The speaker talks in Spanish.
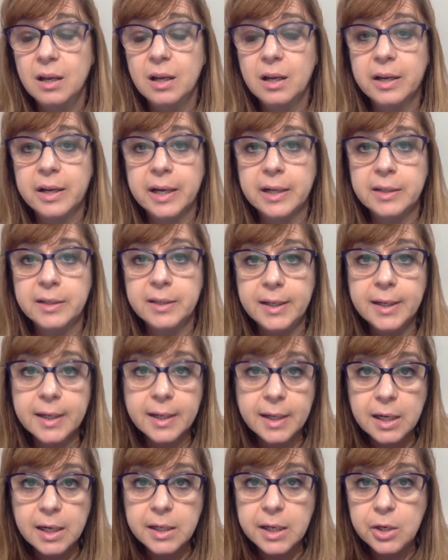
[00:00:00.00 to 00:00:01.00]

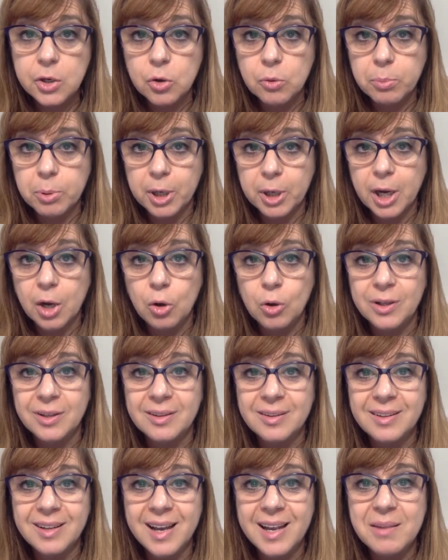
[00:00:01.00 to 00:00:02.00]
castigar al niño, ponerlo
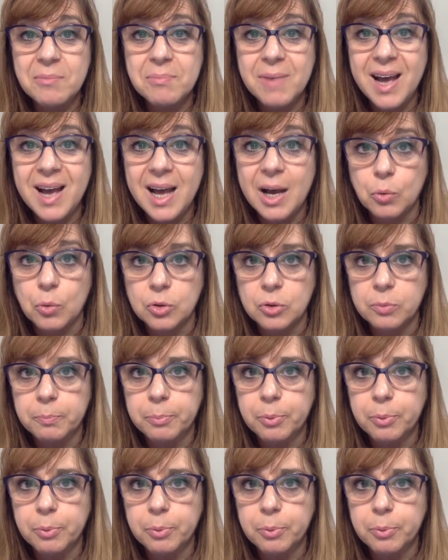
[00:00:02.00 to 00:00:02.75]
en time out.